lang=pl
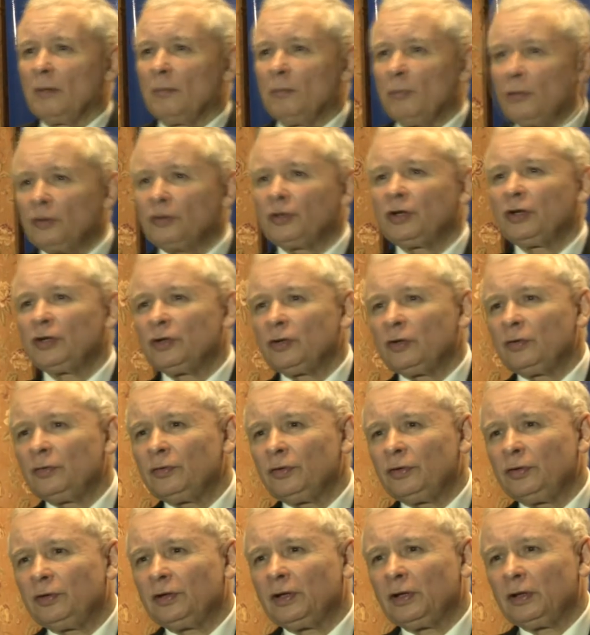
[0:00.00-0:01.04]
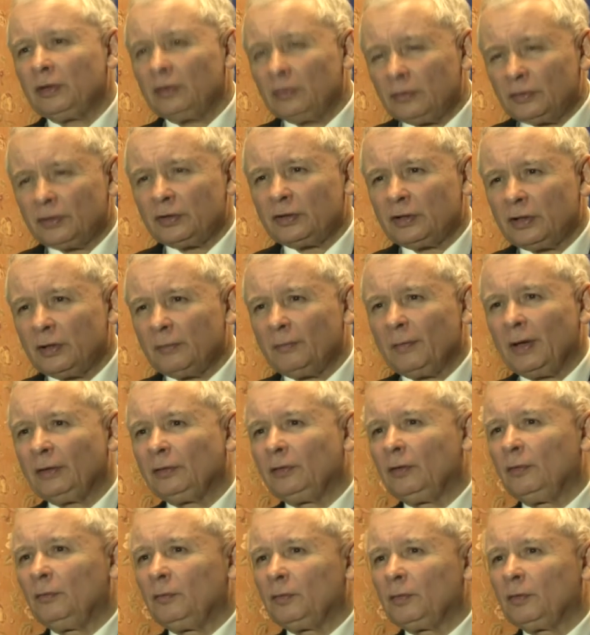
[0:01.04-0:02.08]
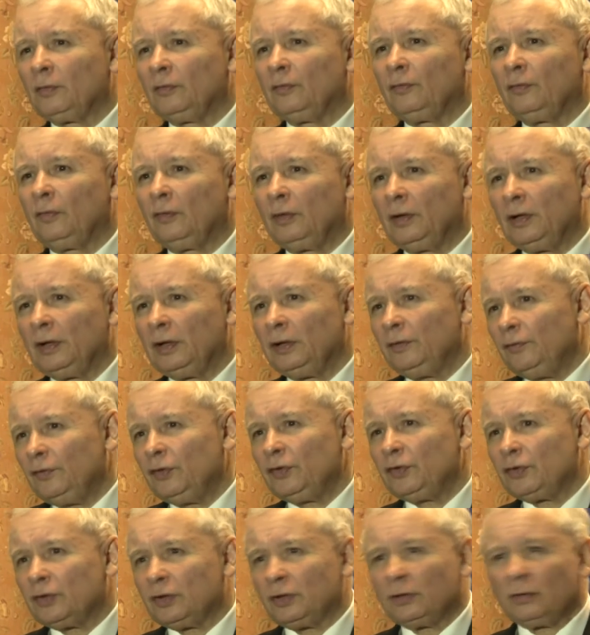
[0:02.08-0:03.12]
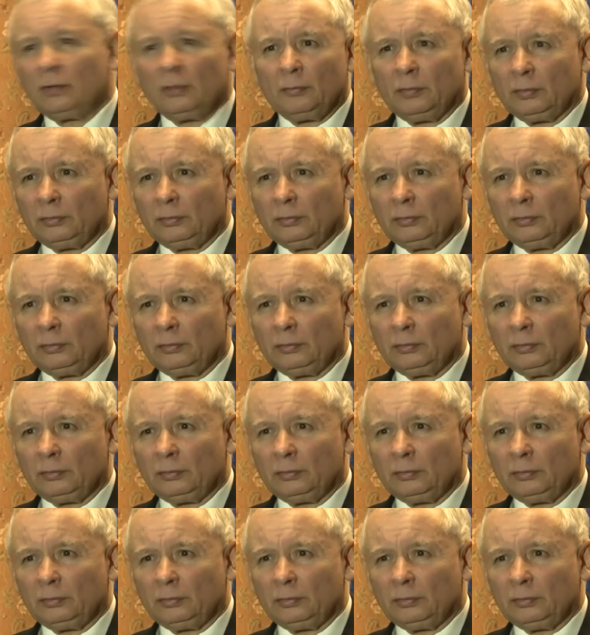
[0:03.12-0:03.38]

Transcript: może rządzić, a jednocześnie ma dobrą wolę i widzi to,